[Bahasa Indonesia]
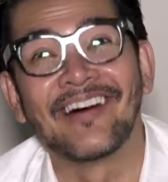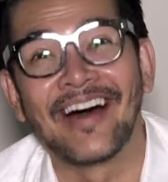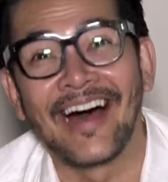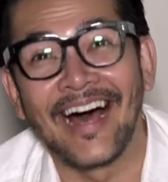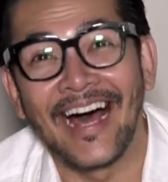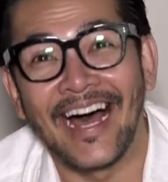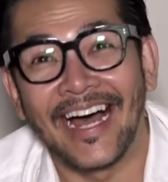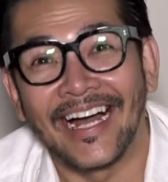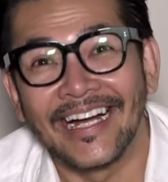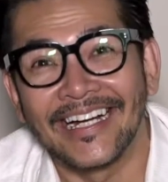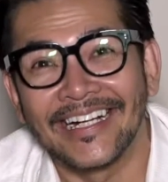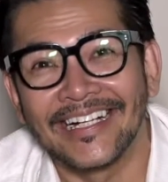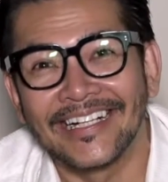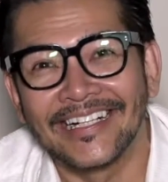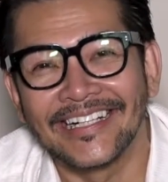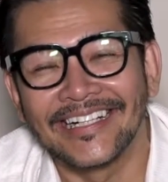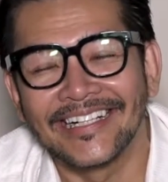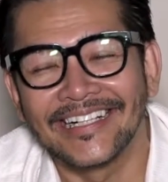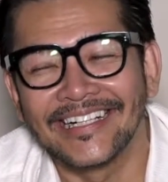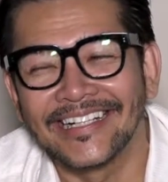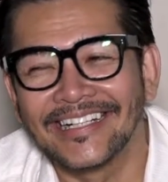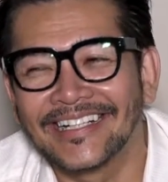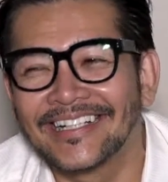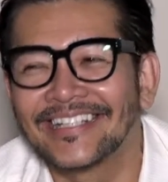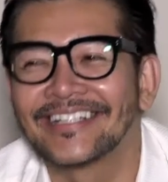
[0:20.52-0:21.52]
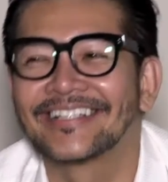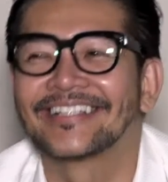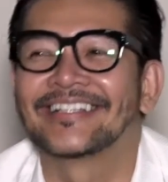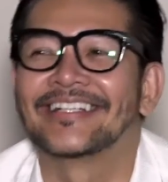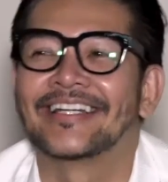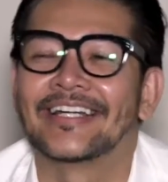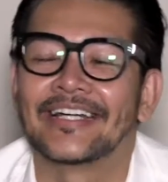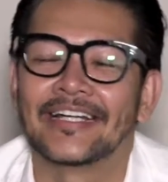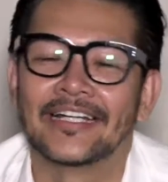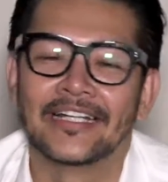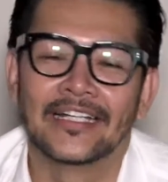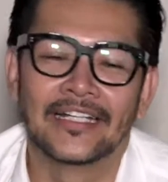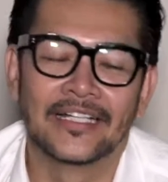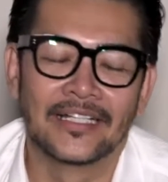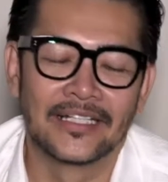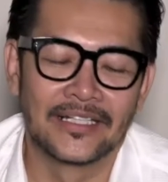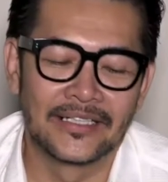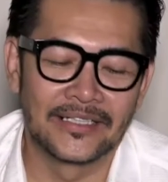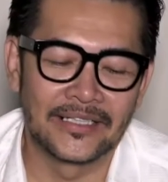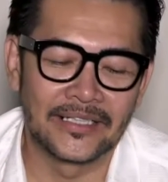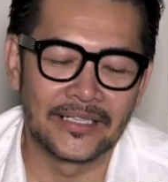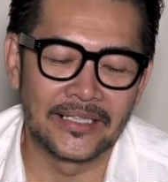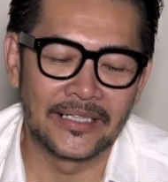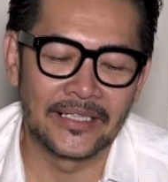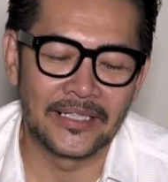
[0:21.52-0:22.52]
banget ya.
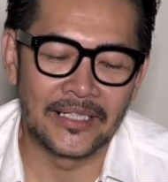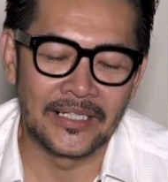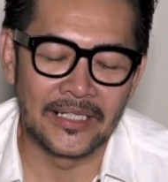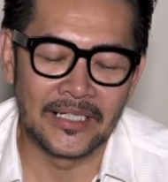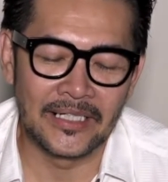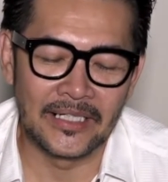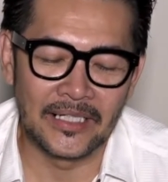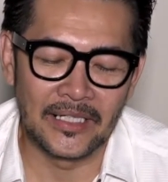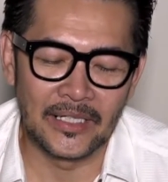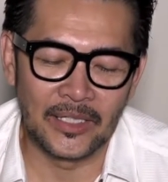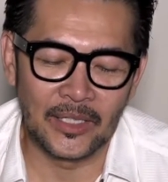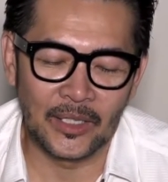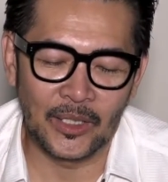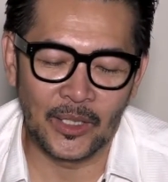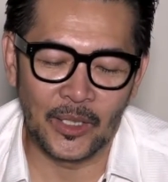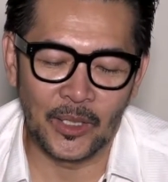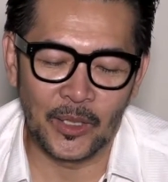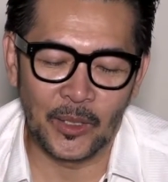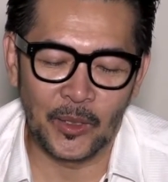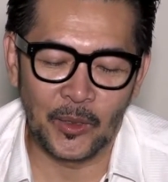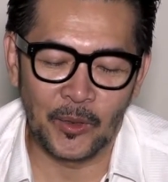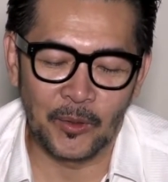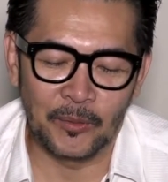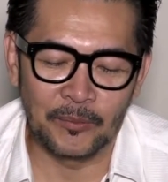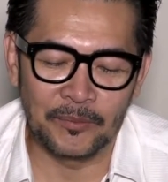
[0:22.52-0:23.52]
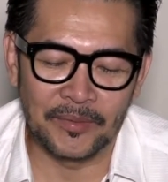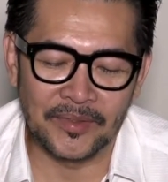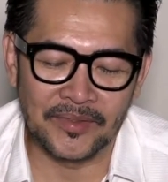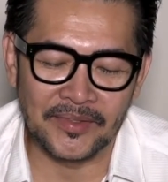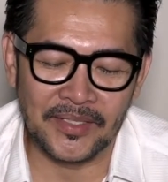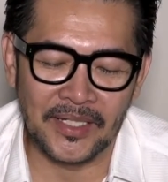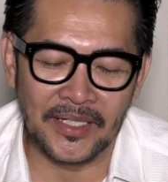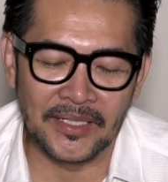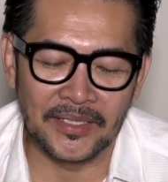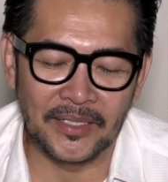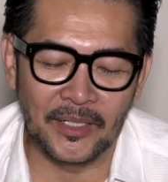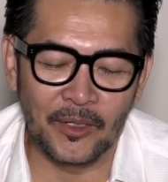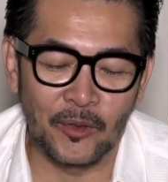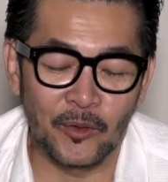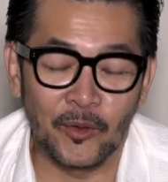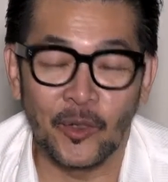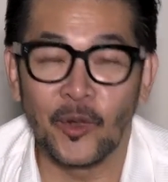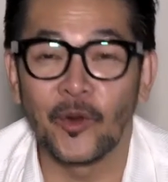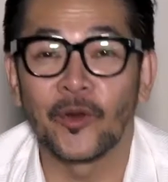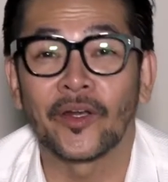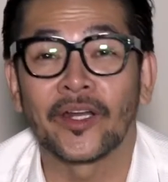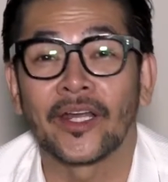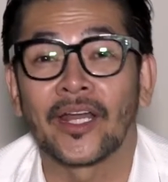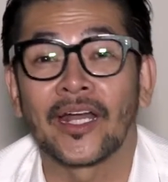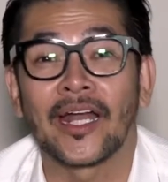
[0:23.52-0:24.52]
Jadi uh, kalau misalnya
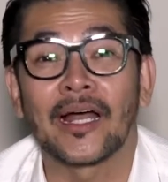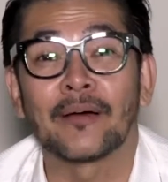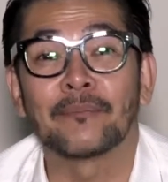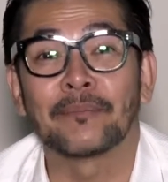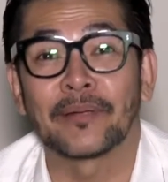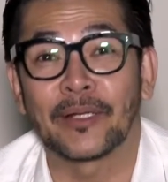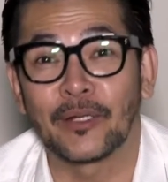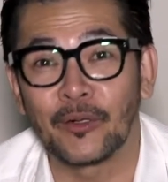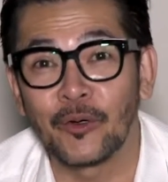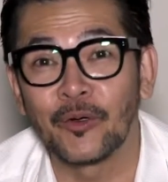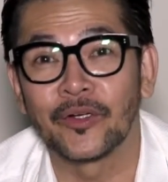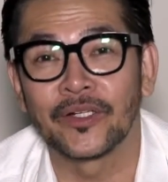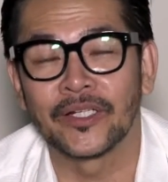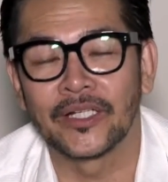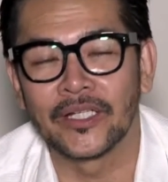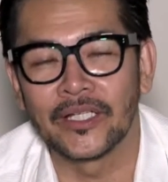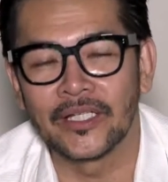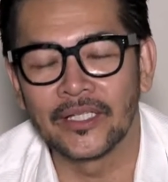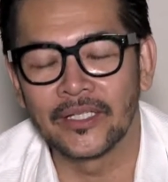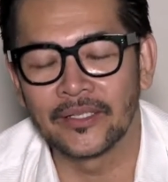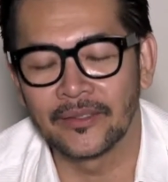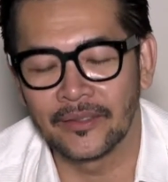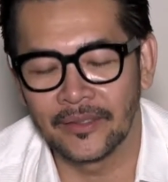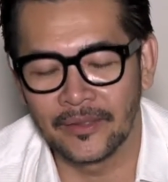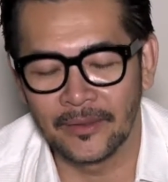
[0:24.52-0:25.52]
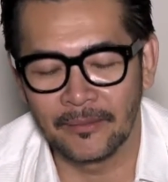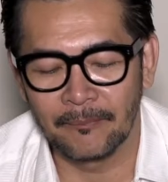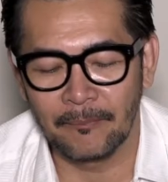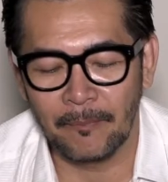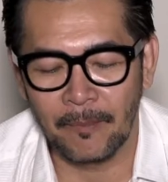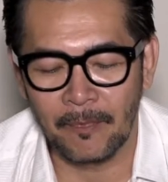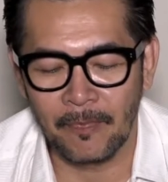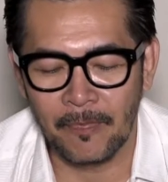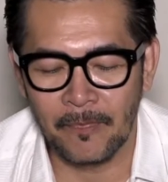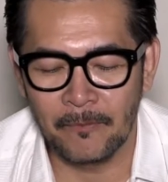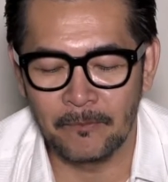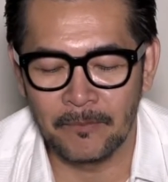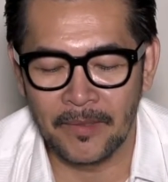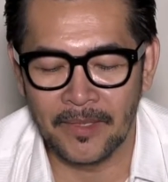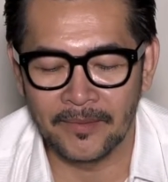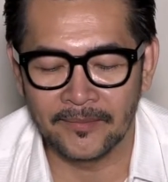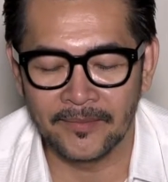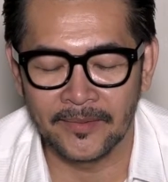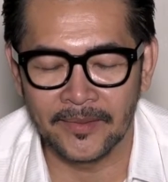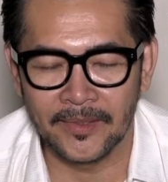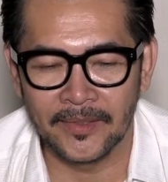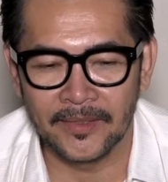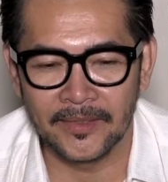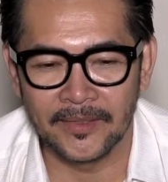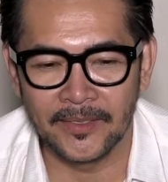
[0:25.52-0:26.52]
orang-orang yang Capricorn nih, um,
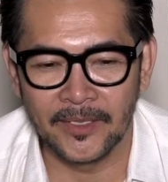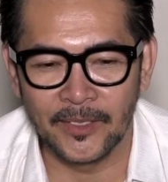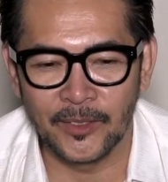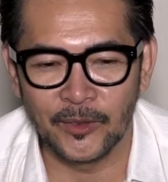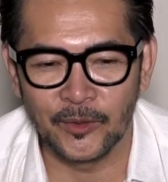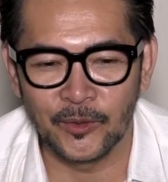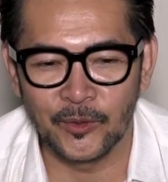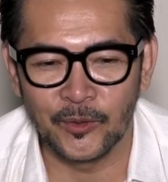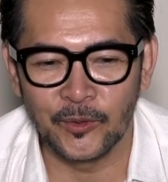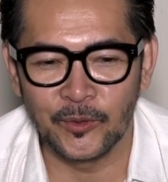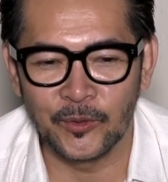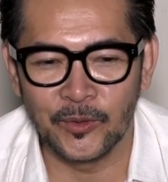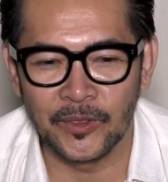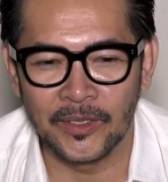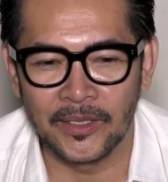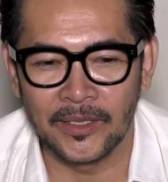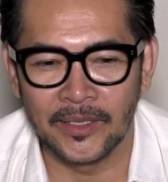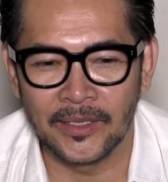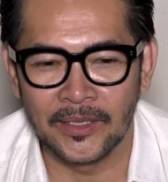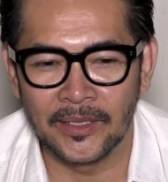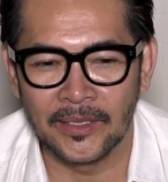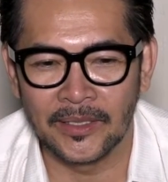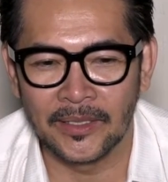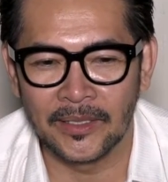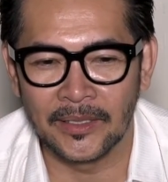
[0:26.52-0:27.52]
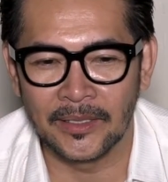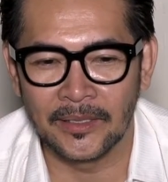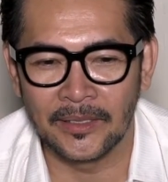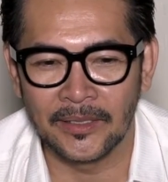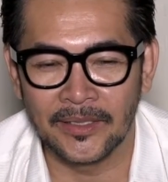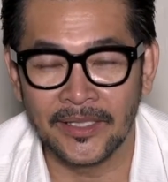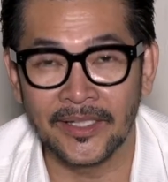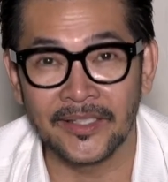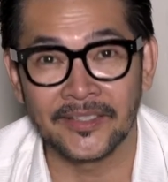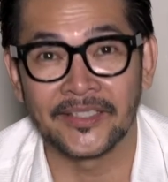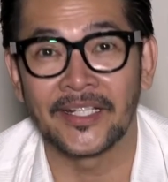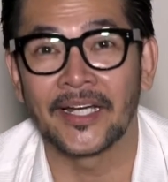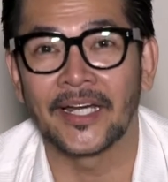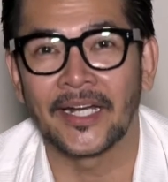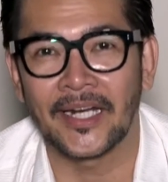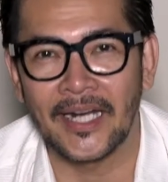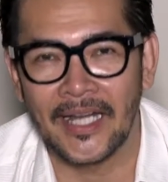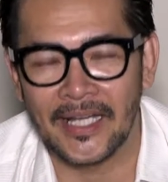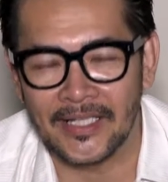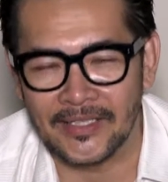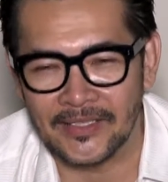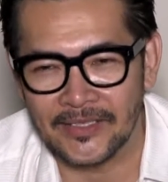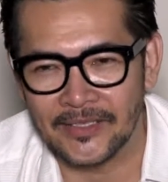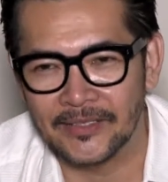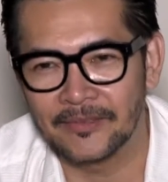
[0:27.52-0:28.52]
biasanya dia itu uh, kerja
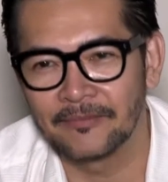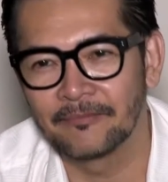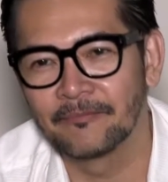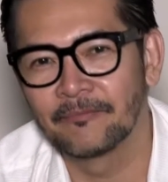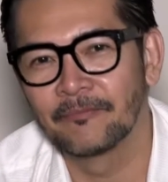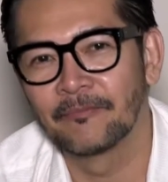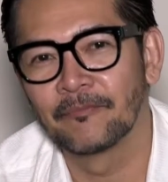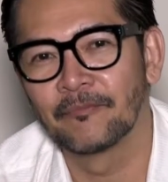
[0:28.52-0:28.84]
keras.